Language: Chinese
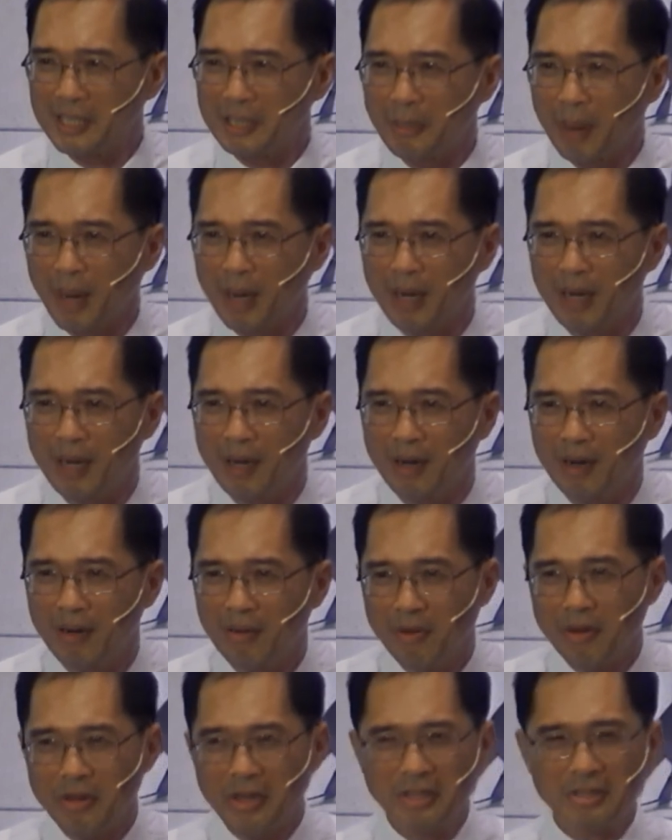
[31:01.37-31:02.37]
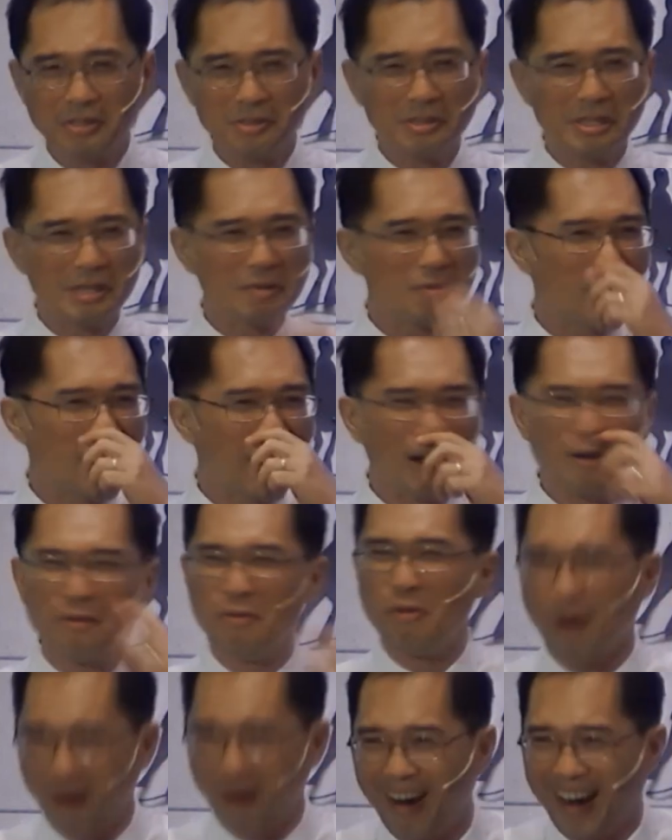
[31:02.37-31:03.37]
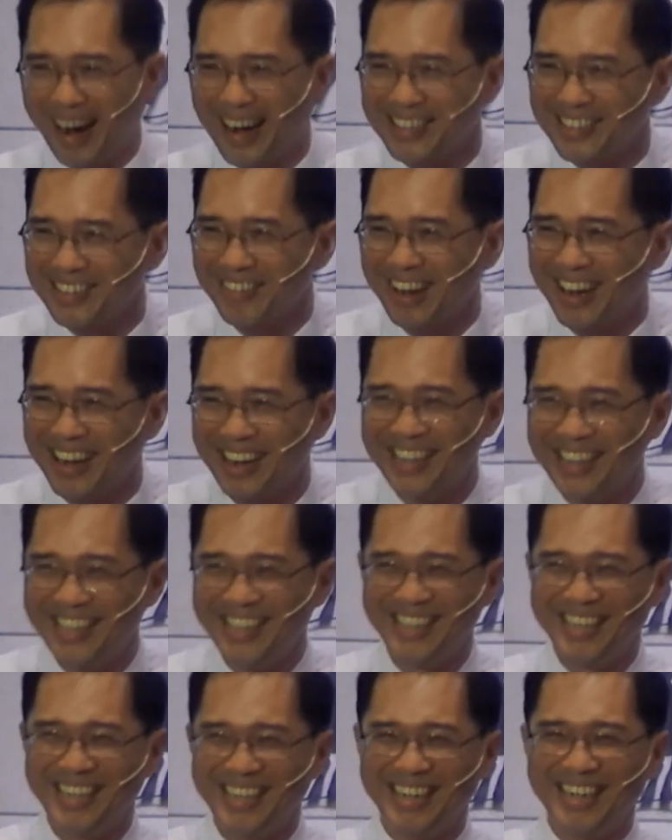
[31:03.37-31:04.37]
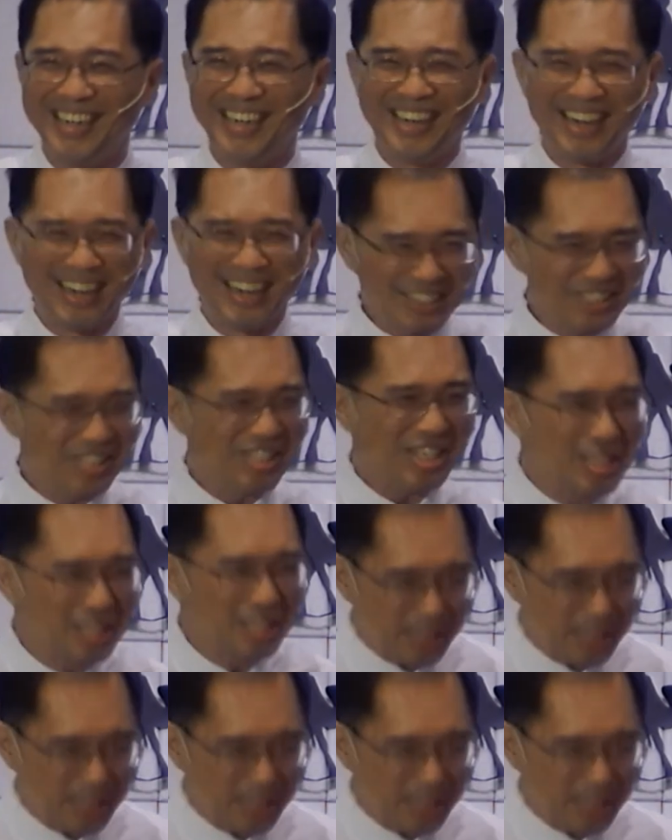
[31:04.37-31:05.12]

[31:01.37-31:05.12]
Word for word: 对吗？哇，耶稣你玩我啊，对吧？我很生